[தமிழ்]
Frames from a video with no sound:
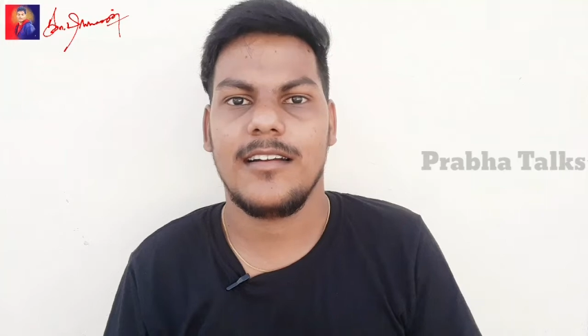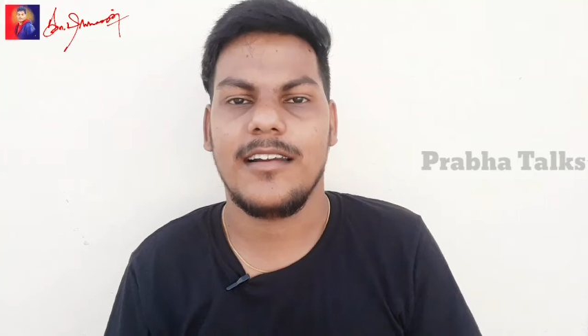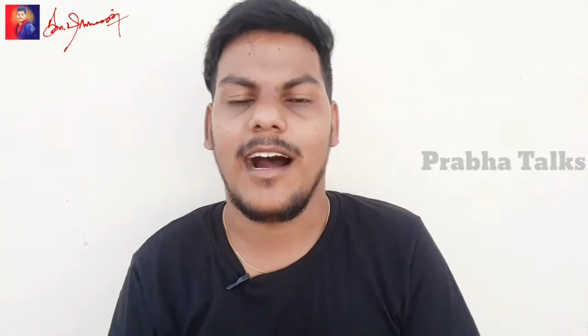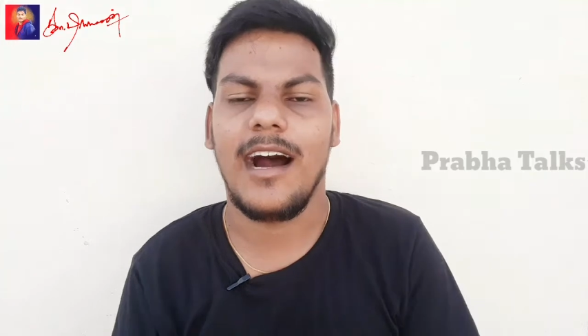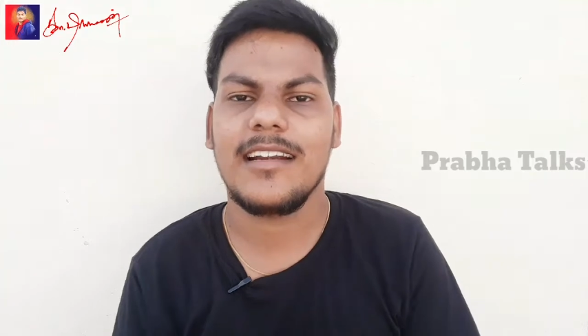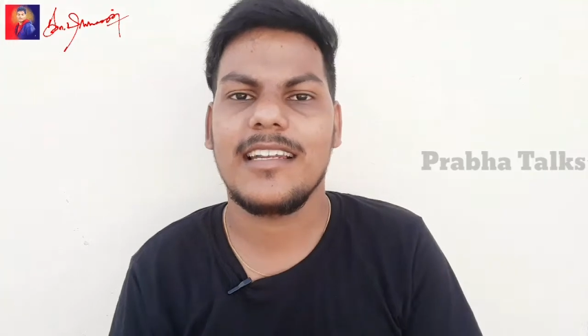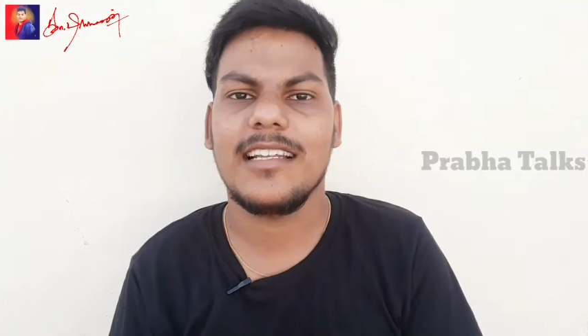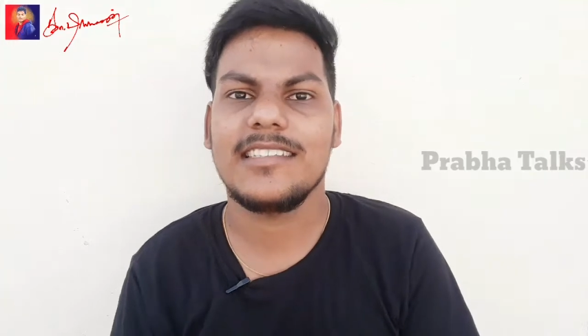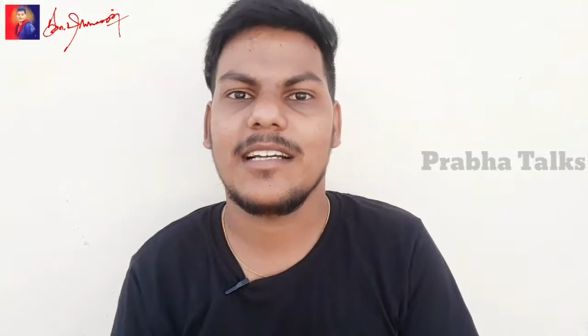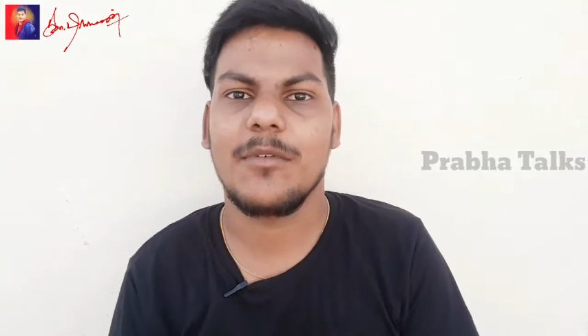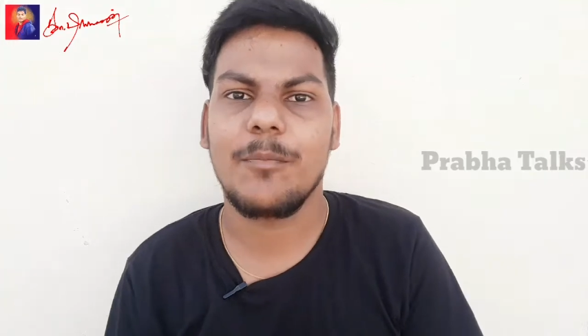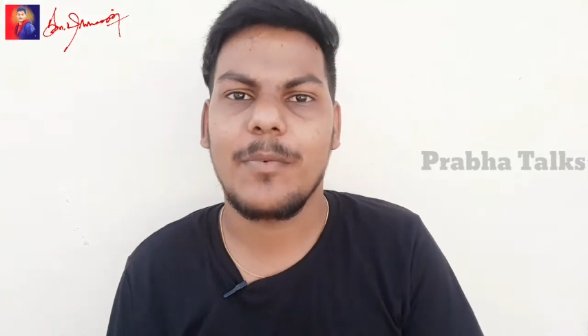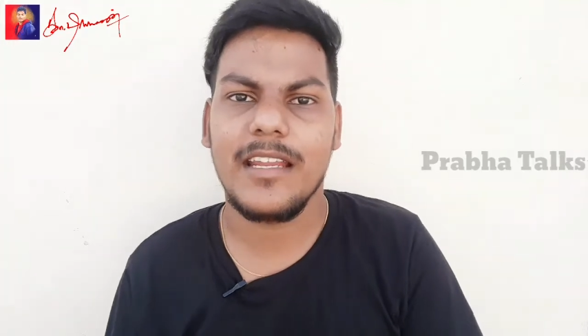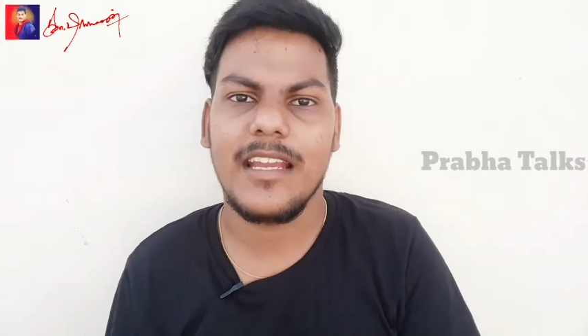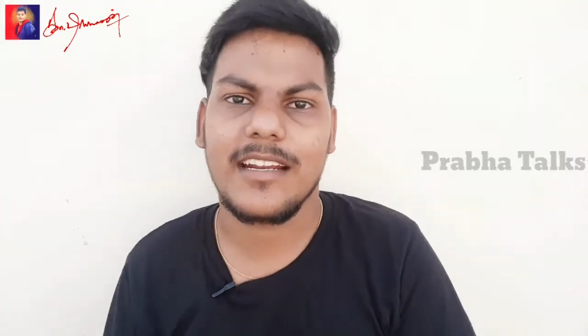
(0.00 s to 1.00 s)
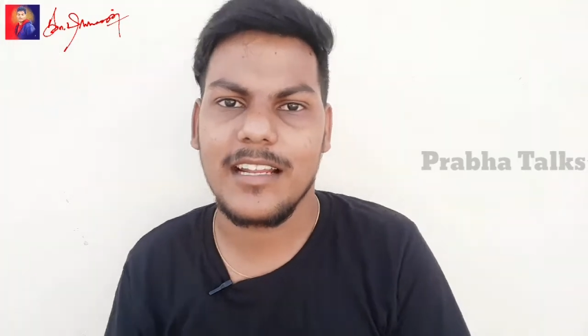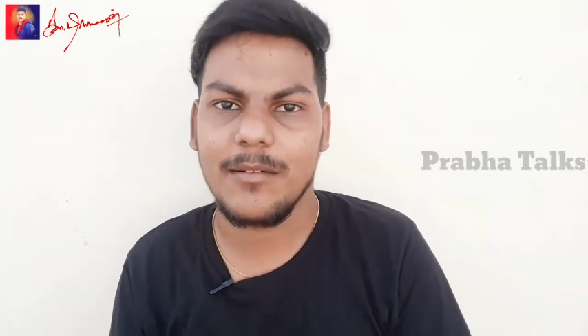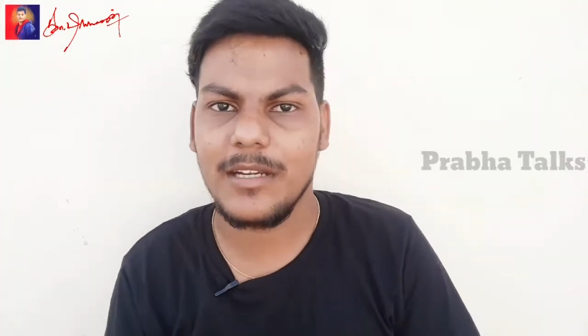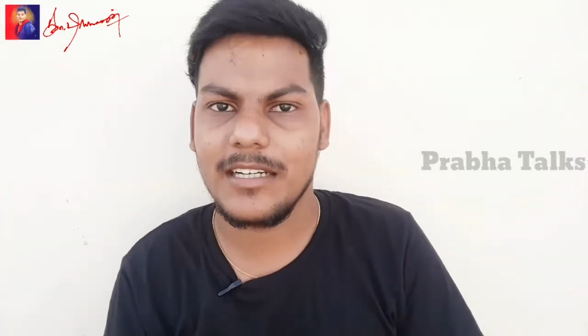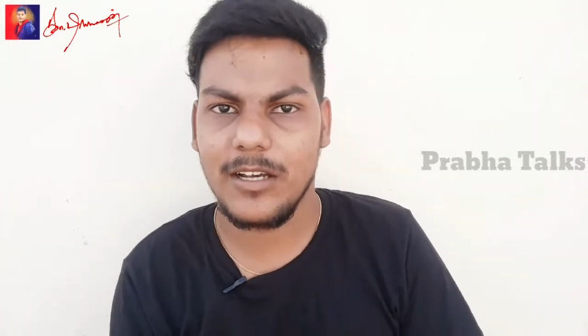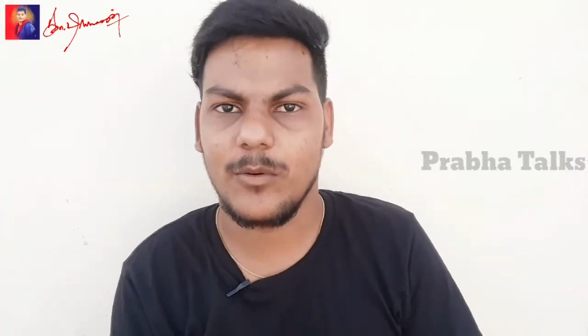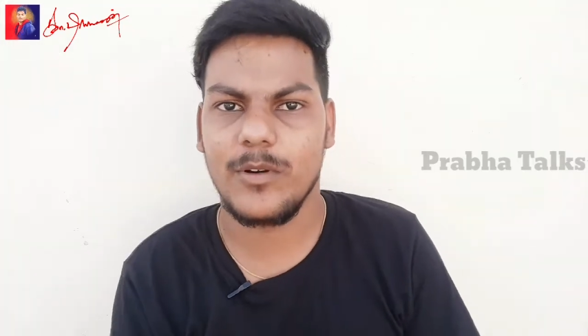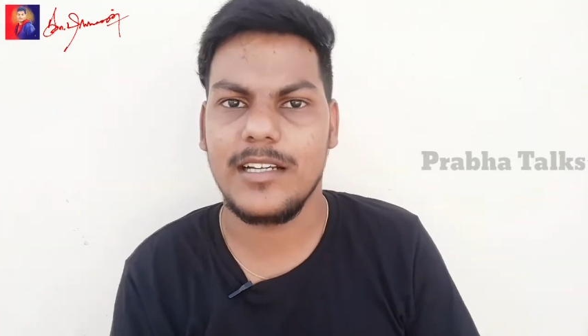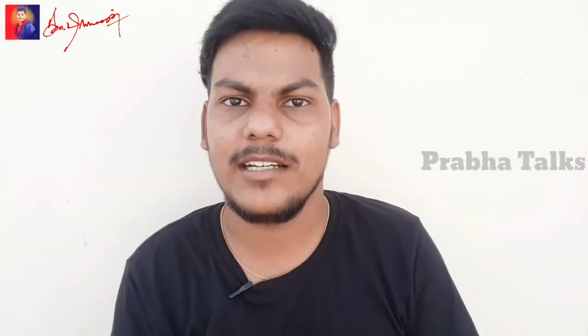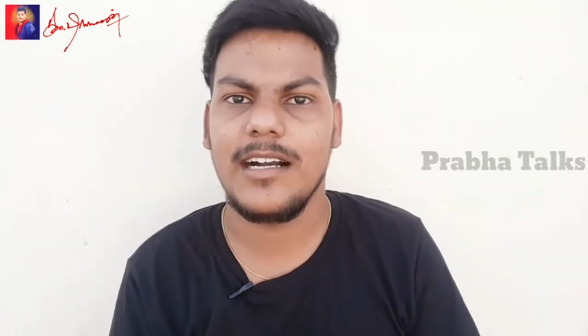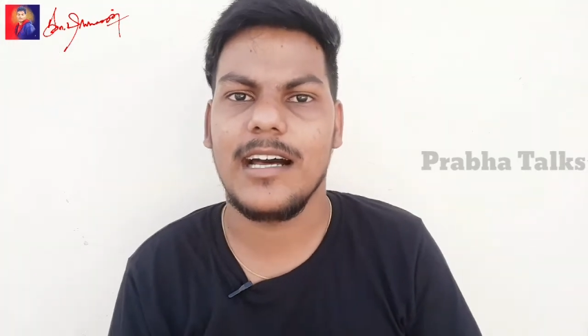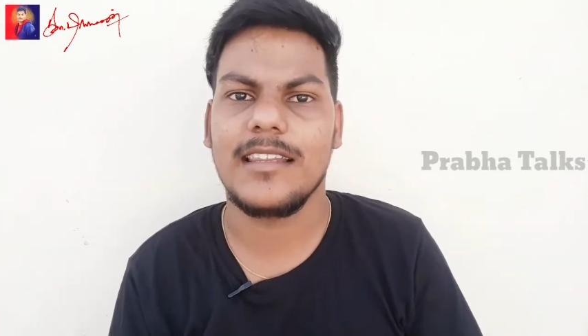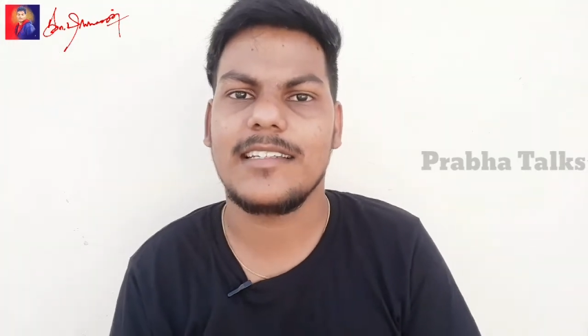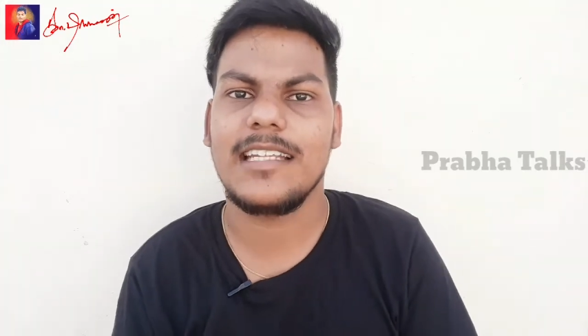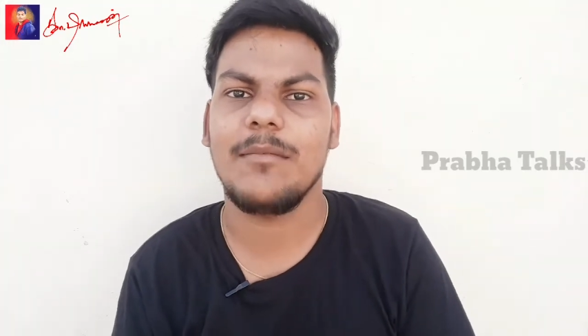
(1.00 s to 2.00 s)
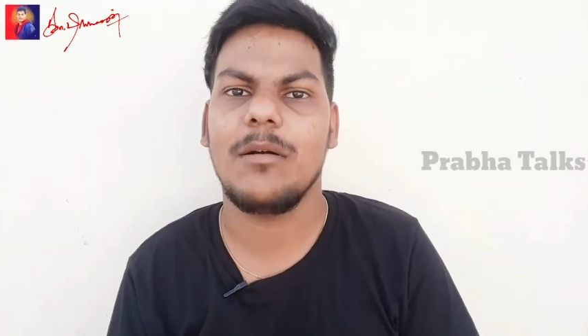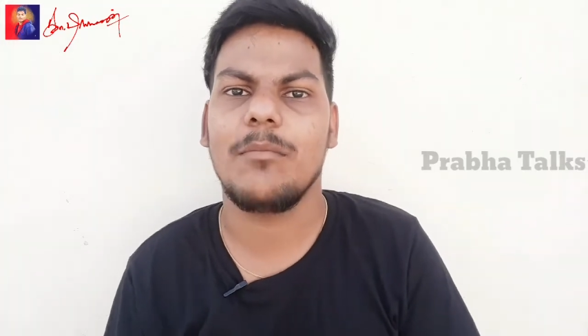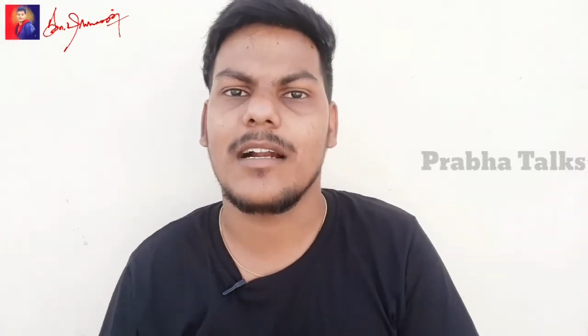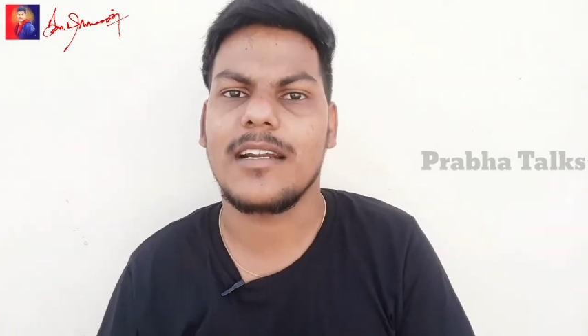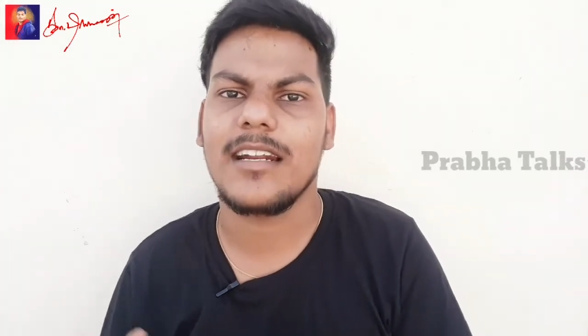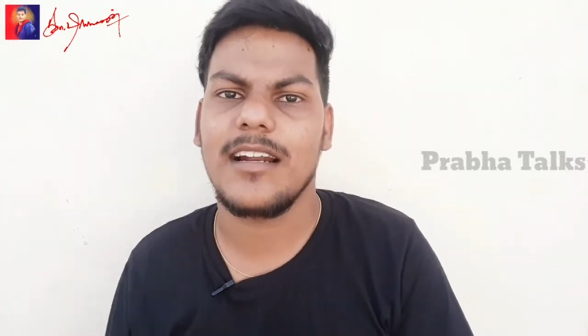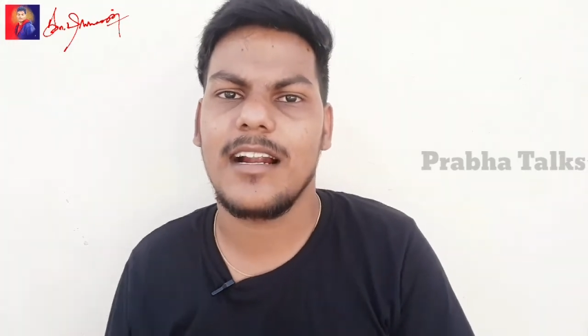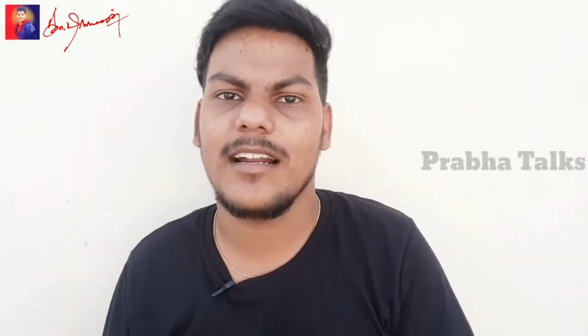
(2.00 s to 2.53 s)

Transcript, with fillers: நாட்டில் செம பெரிய எக்கனாமிக் டவுனு அந்த டைமில் மற்ற